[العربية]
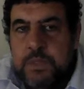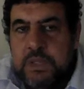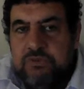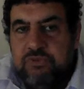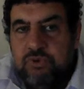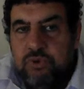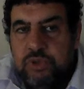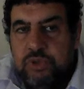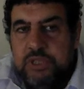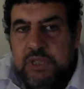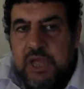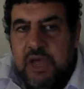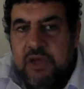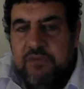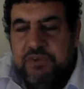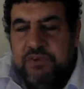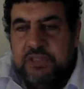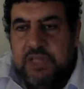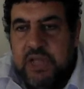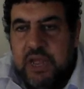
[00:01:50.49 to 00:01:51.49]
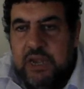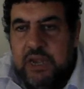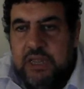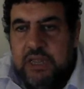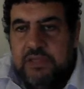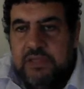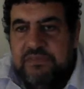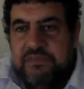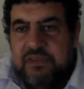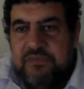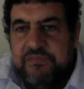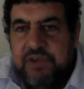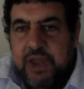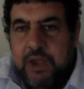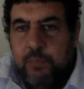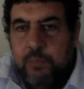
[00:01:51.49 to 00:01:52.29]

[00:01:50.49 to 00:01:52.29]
السعودية رفع تعليق سفر